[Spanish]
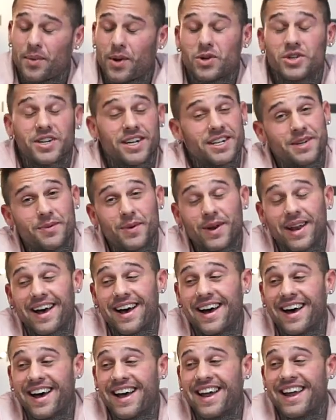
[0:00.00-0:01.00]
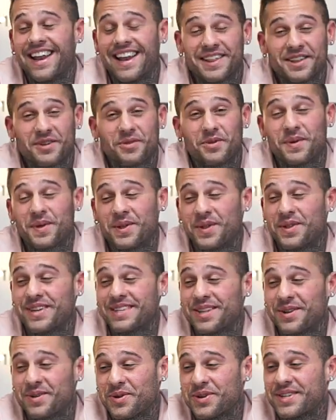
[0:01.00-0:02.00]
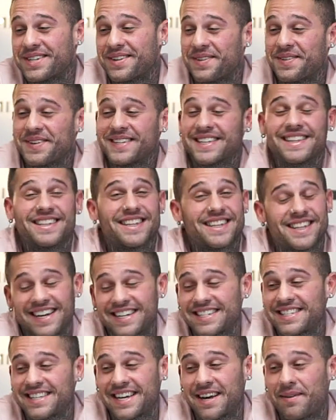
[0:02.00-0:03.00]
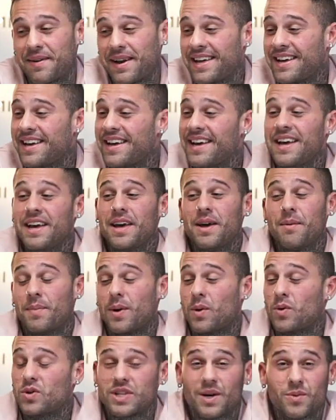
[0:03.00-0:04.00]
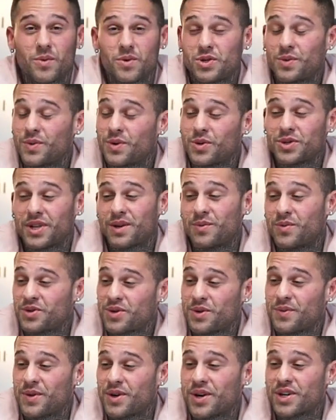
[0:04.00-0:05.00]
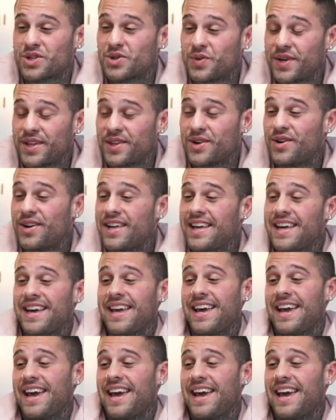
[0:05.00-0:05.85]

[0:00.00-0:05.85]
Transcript: Pero sí que se ve la, transformación, desde luego se ve bastante drástica, ¿vale? Me gusta mucho, me gusta mucho el vídeo que ha subido.